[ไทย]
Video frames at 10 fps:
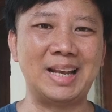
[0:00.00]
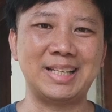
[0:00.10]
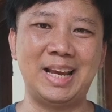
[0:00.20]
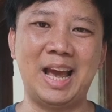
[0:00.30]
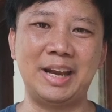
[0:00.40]
การ
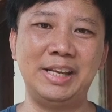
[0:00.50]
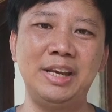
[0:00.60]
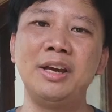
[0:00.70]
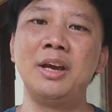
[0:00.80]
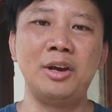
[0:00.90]
ใช้งานที่
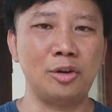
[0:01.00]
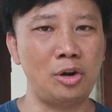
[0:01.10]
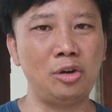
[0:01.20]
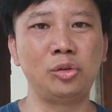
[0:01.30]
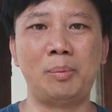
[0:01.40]
ค
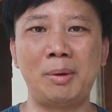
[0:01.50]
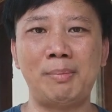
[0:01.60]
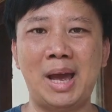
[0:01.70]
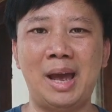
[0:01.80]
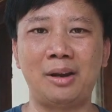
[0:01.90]
ล่องตัว
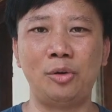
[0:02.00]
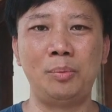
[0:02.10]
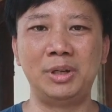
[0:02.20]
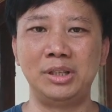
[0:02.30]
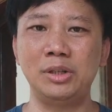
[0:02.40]
มากๆรว
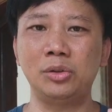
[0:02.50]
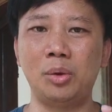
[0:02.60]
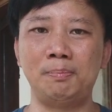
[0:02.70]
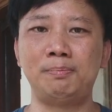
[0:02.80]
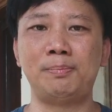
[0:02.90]
มถึงเจ้าตั
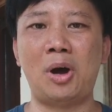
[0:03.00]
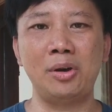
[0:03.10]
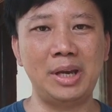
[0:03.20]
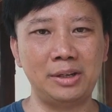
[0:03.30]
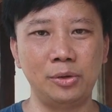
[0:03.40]
ว พ็อก
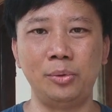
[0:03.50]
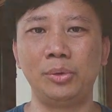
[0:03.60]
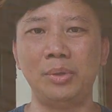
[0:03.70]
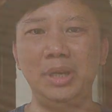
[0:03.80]
เก็ตทู ตัว